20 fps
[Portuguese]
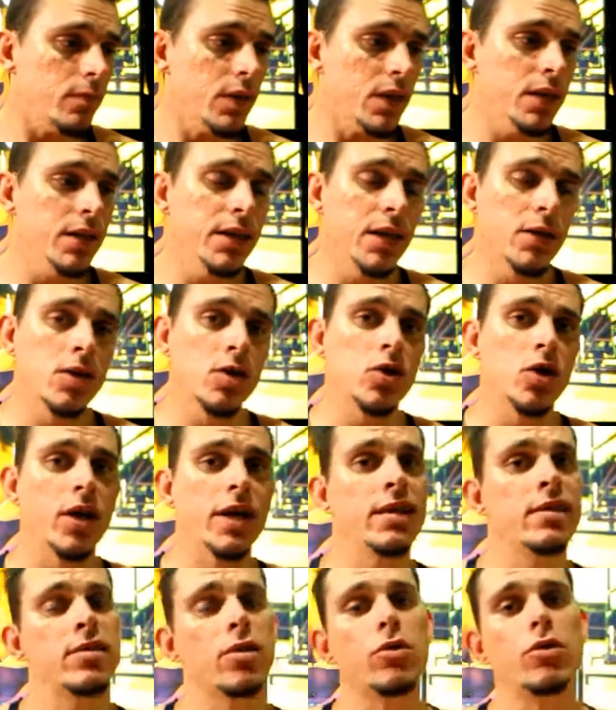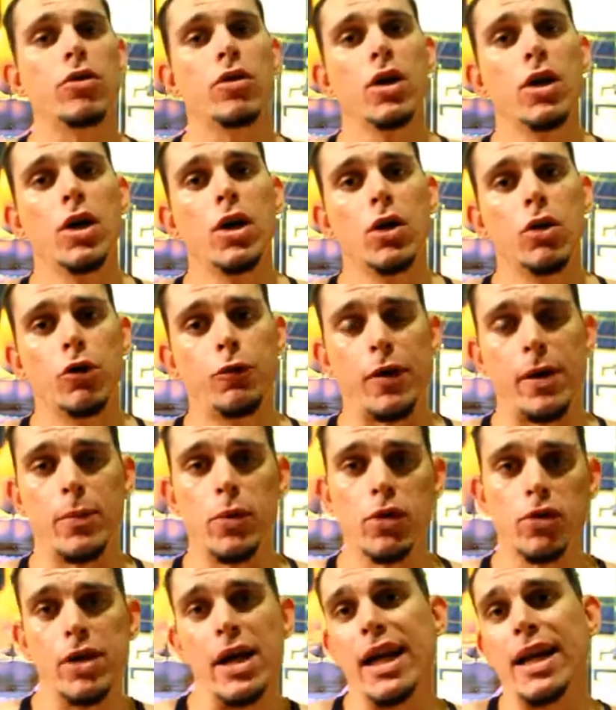Então, assim, ó, esses são o,
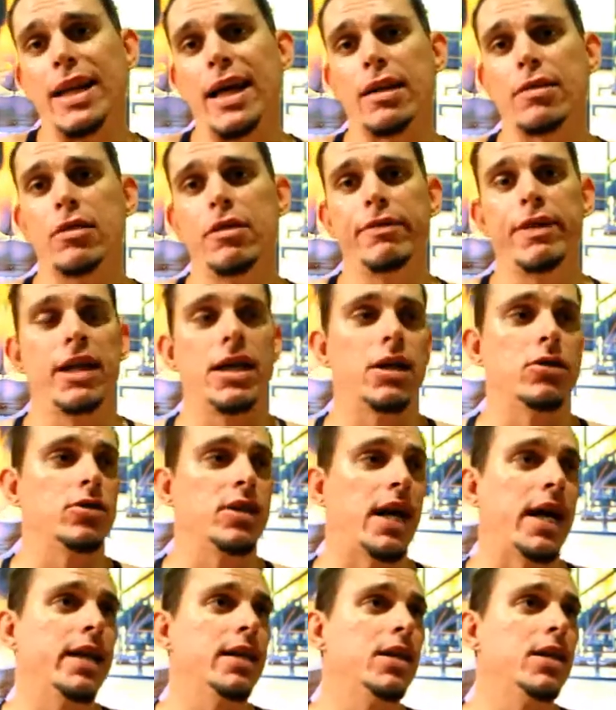famoso gallinaço de verão, tá?